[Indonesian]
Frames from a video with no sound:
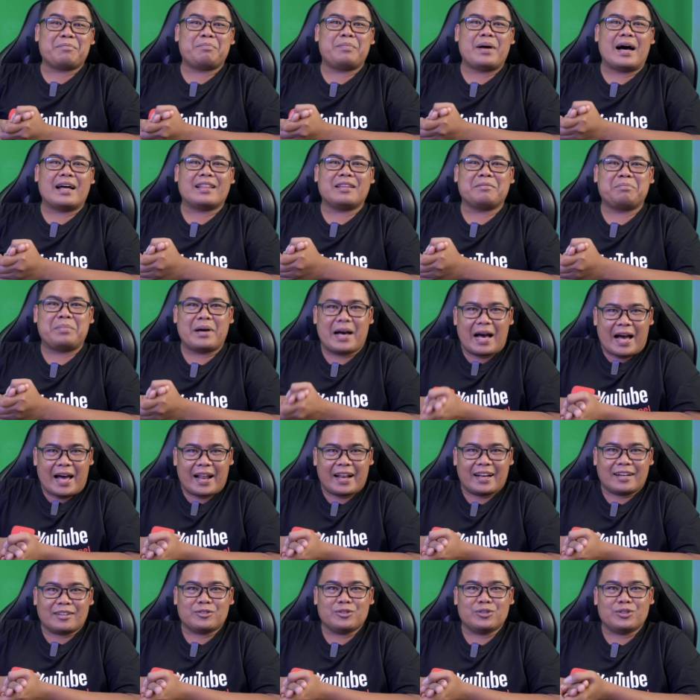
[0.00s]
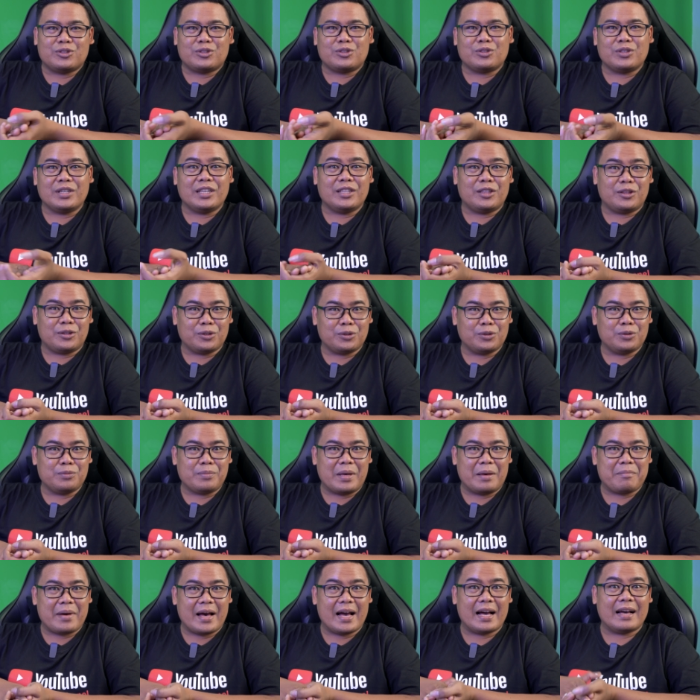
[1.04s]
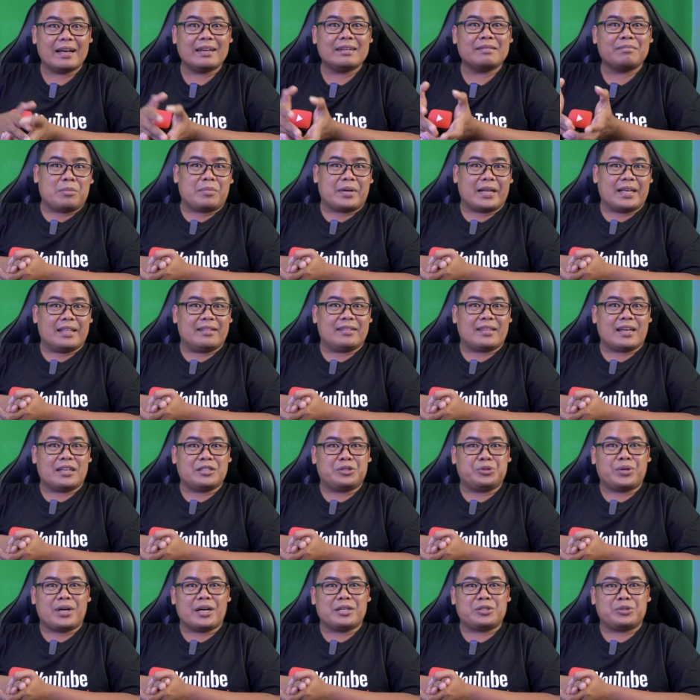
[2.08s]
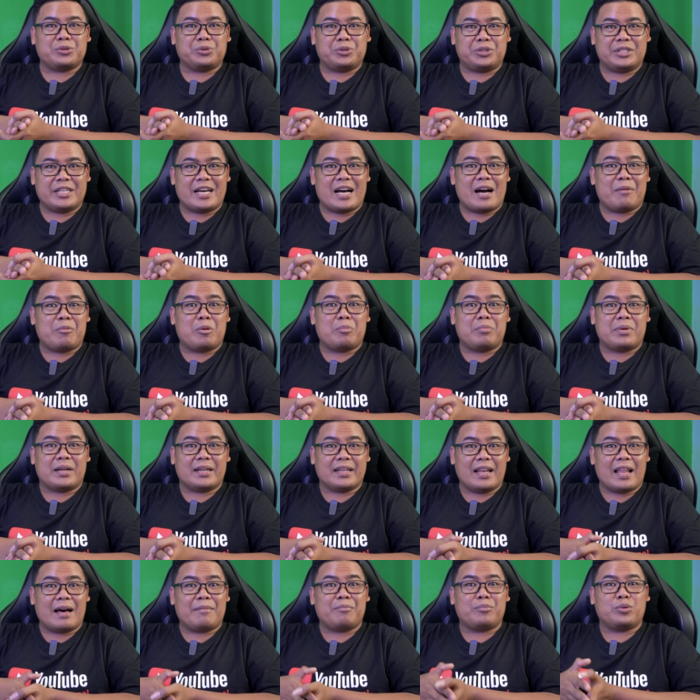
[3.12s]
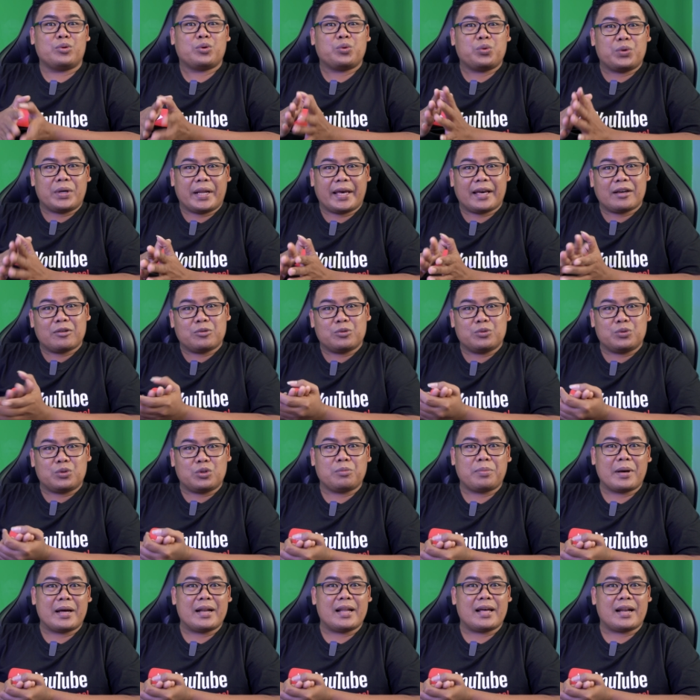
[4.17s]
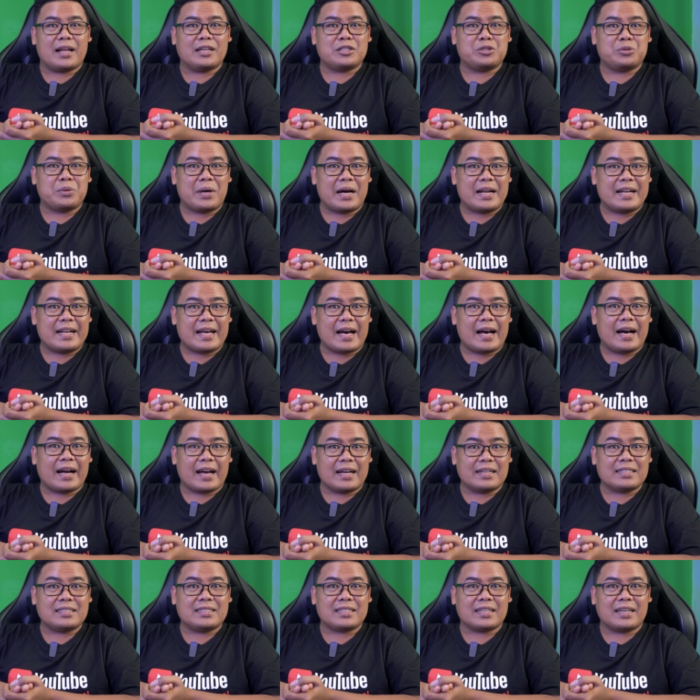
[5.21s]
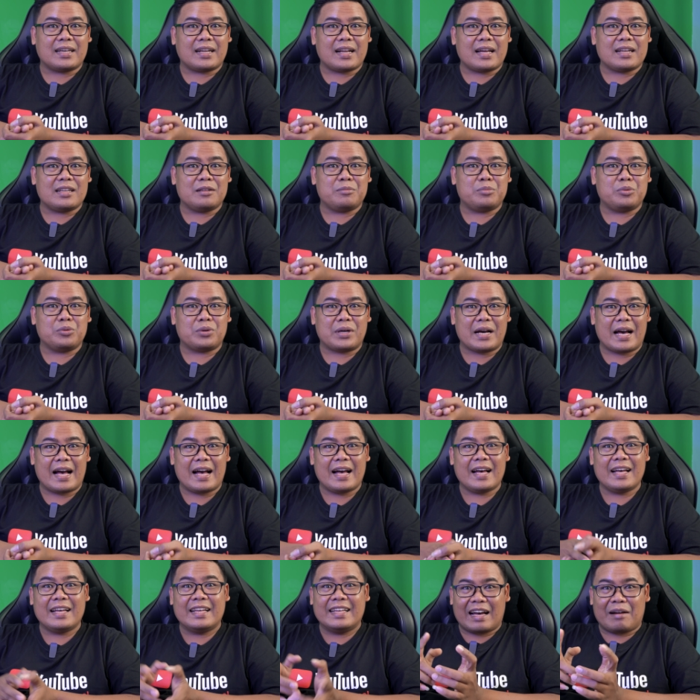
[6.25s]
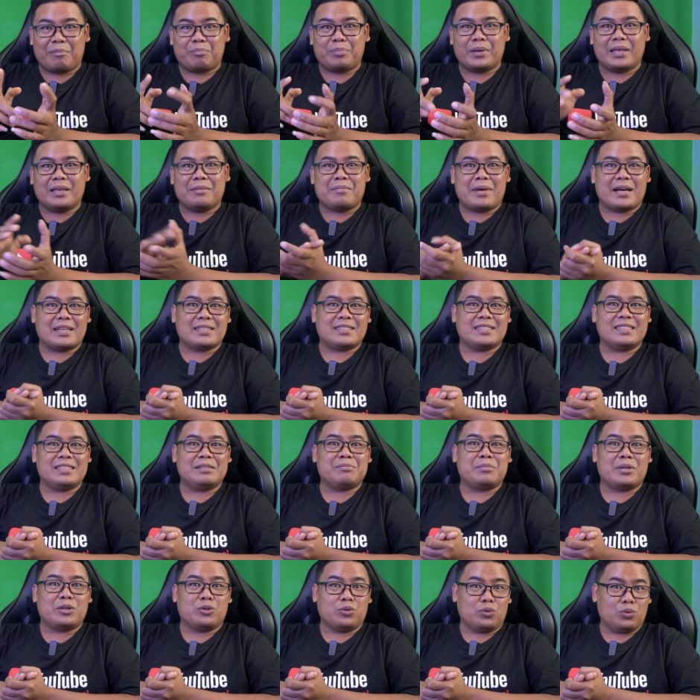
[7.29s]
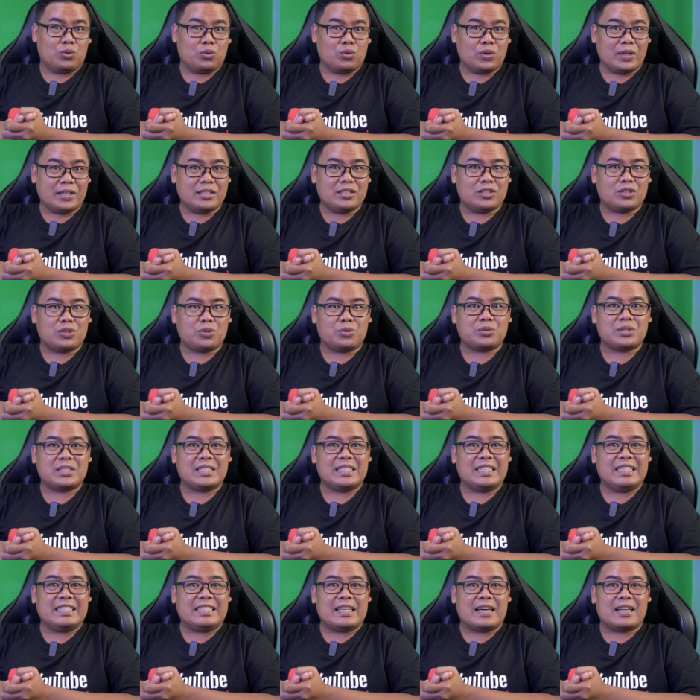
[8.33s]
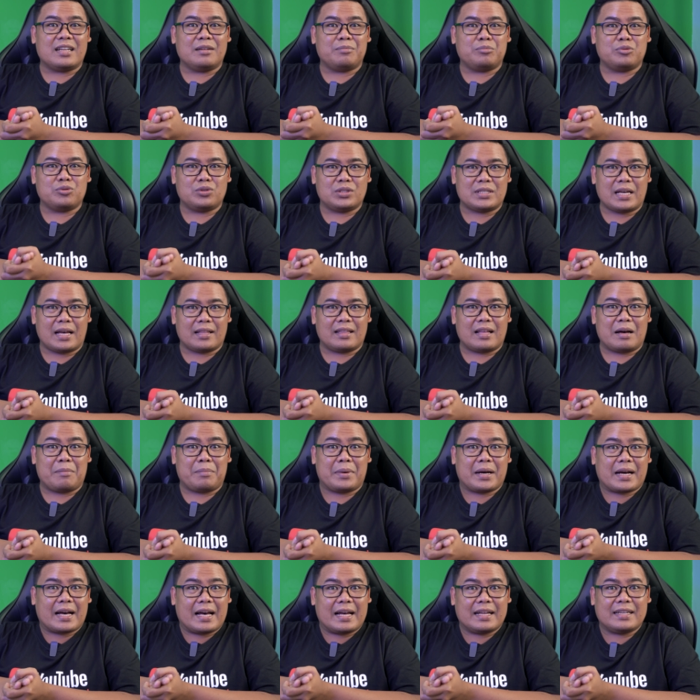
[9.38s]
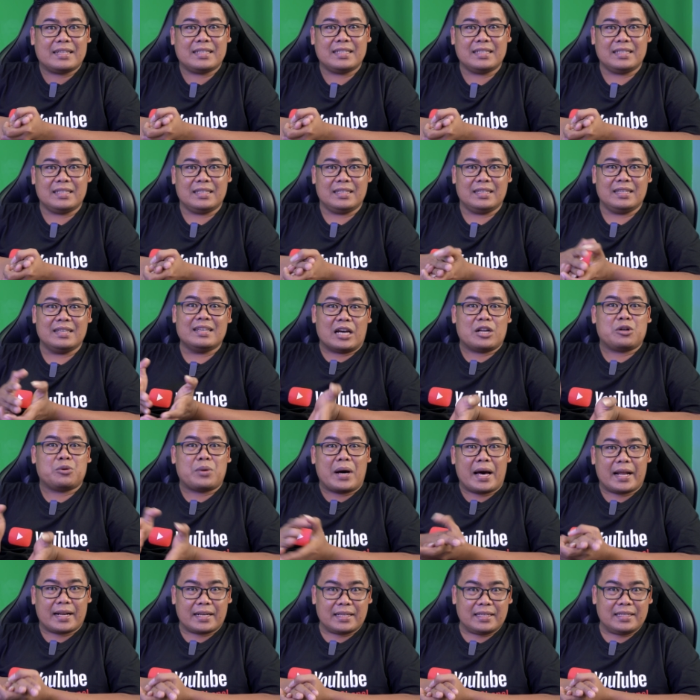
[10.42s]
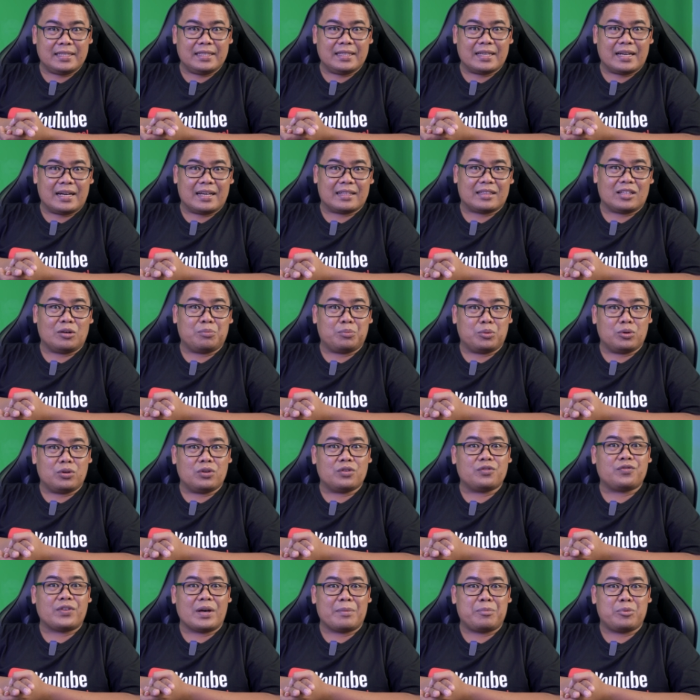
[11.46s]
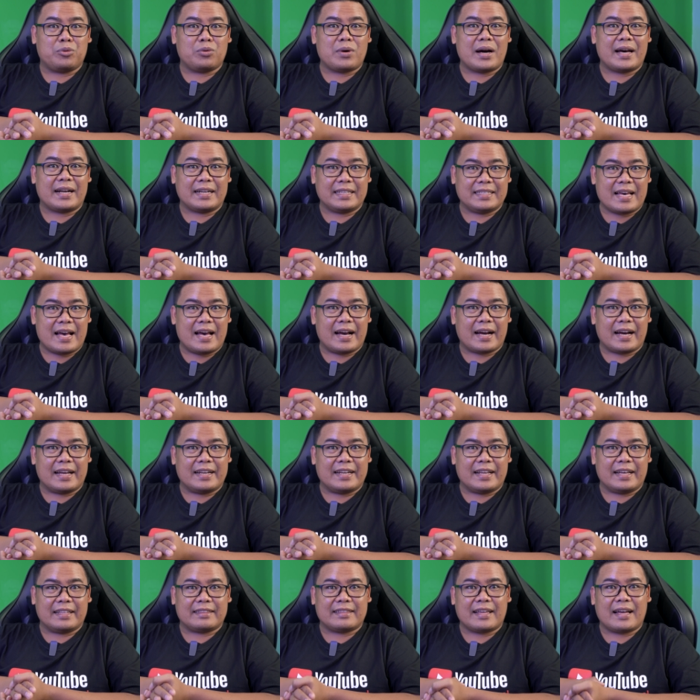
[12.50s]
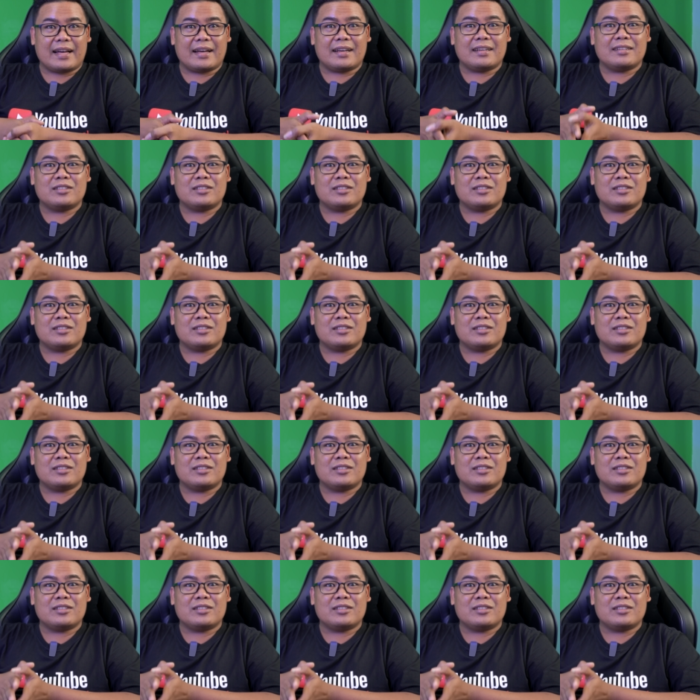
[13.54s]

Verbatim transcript: tebak-tebakan. Untuk itu memang pemerintah juga sudah memberi lampu kuning untuk Bandara Juanda akan segera dibuka tapi masih menunggu instruksi dari pusat apakah di Januari ataupun Februari yang akan datang